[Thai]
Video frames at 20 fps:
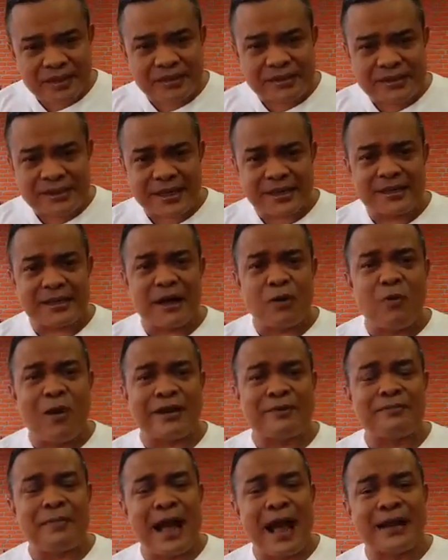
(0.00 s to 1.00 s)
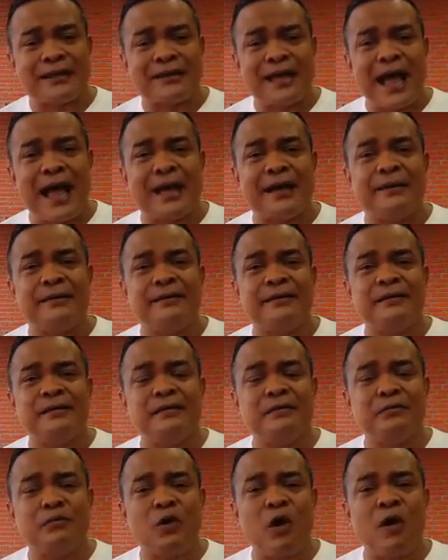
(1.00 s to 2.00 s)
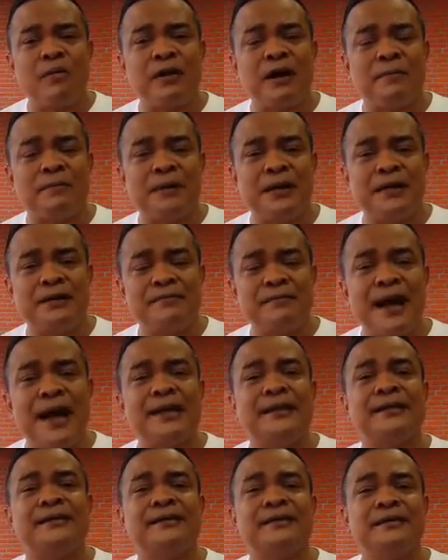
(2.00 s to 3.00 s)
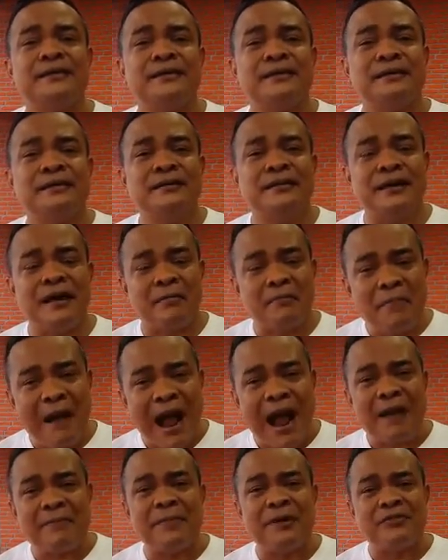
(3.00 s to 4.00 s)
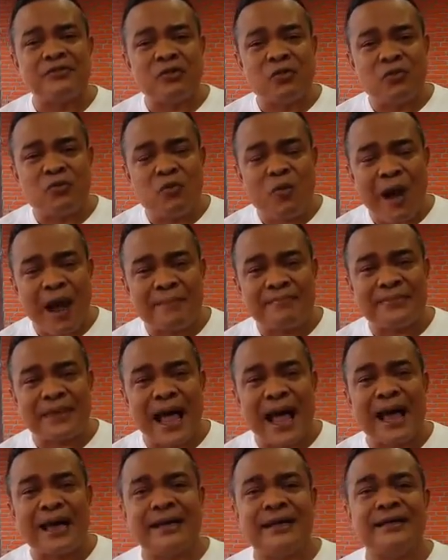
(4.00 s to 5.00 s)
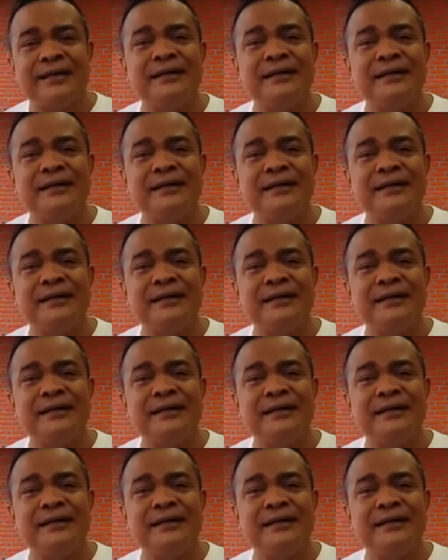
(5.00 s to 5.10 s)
เจ็ดจังหวัดภาคใต้พร้อมกับเพลิงไหม้นำพาไปสู่ความตาย